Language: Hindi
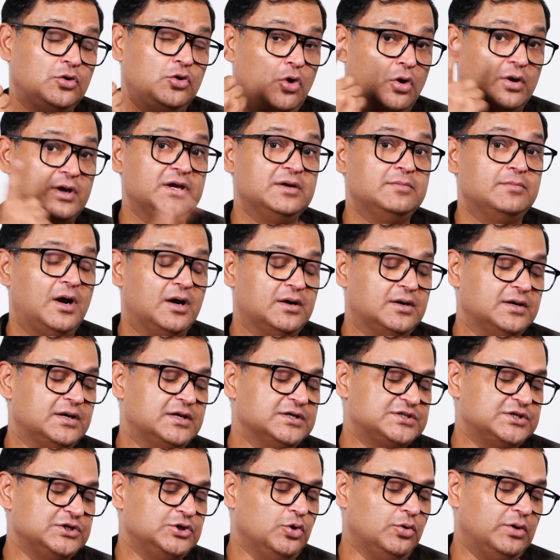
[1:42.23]
लॉकहीड मार्टिन
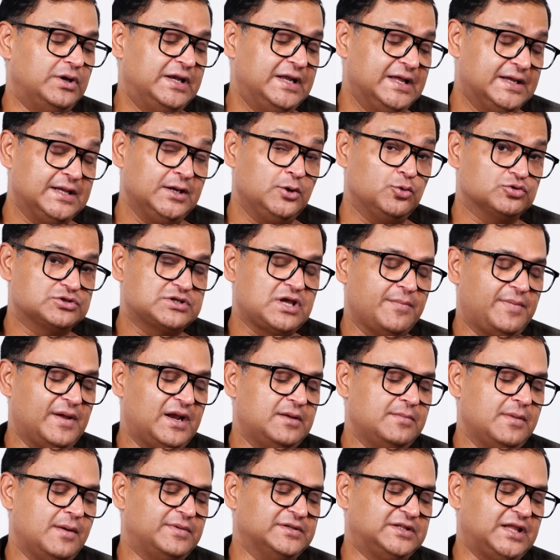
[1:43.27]
के सीईओ e लेकिन उसके
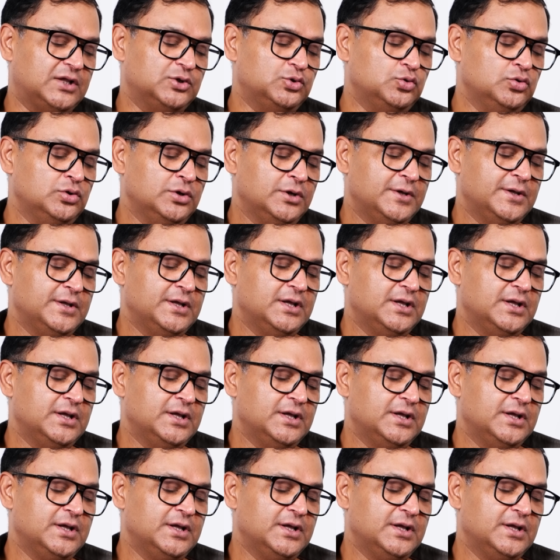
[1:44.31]
पहले मैं बता दूं